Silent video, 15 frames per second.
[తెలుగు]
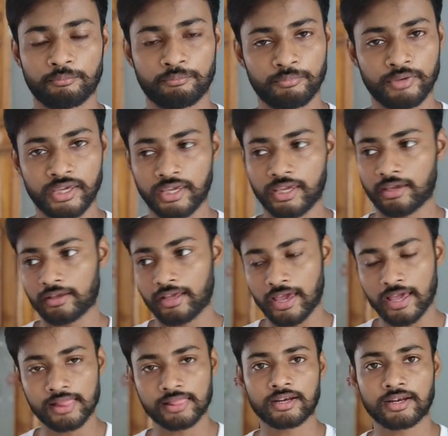మీ
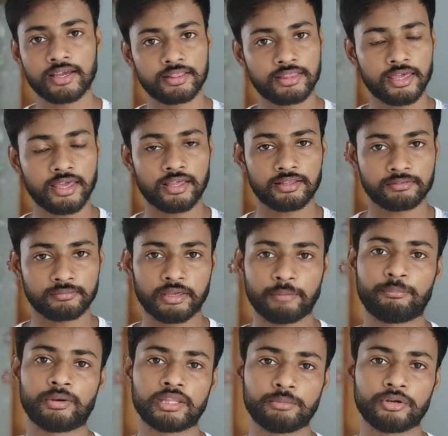హెల్త్ని అయితే
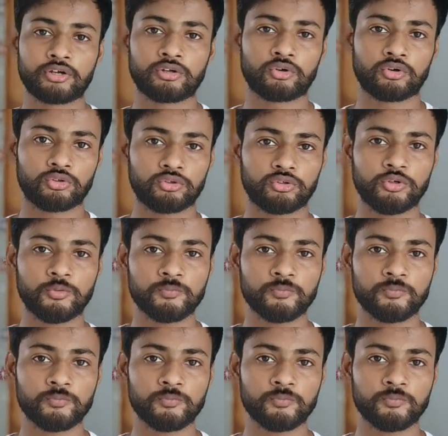ఇబ్బంది పెట్టుకోవద్దు